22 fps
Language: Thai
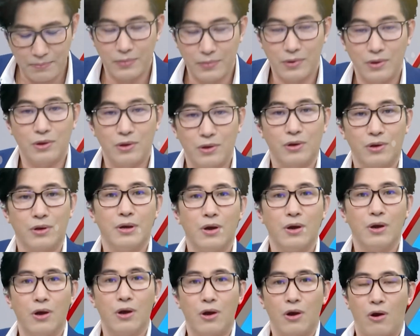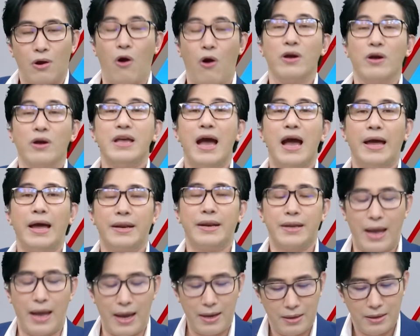ไปทำลุยไฟอะไรไม่เอา
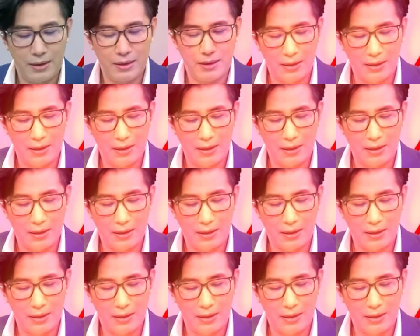แล้ว